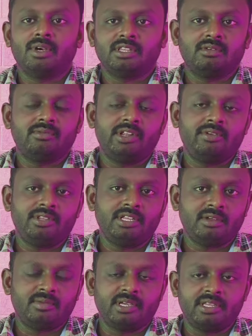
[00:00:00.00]
மற்றபடி வந்து
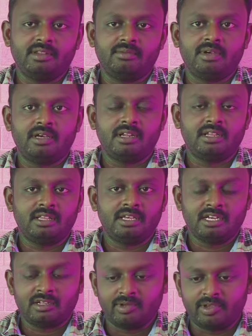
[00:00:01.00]
நமக்கு இந்த மார்க்
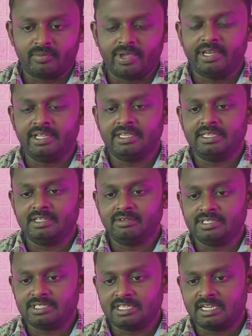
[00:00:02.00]
தான் நமக்கு மெயின் இதை
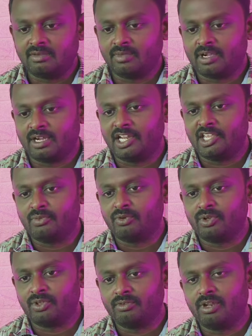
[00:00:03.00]
வச்சு தான் நம்ம காலேஜ்
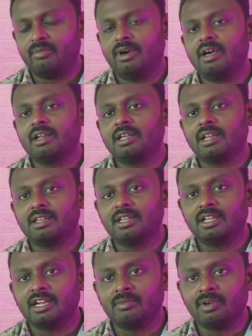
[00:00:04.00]
போகணும் இவ்வளோ மார்க்
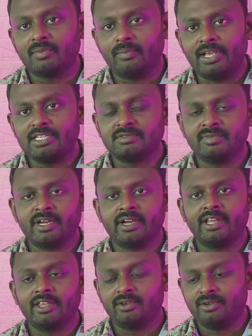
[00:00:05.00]
இருந்தால் தான் நமக்கு பிளேஸ்மெண்ட்
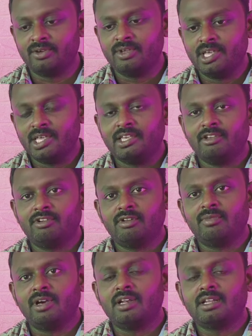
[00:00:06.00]
கிடைக்கும்
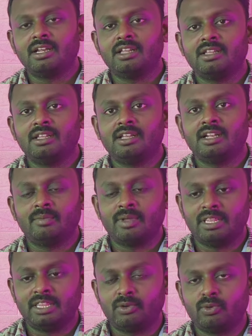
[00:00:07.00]
இவ்வளோ மார்க் இருந்தால் தான்
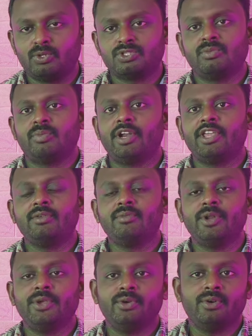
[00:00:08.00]
நம்ம இந்த கோர்ஸை படிக்க
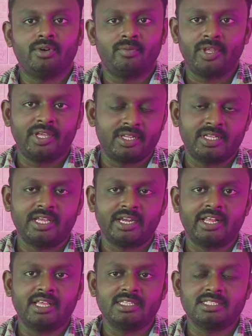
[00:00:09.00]
முடியும் அப்படிங்கிறதெல்லாம்
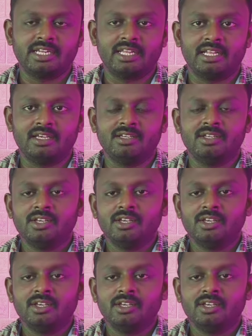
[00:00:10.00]
கிடையாது சரிங்களா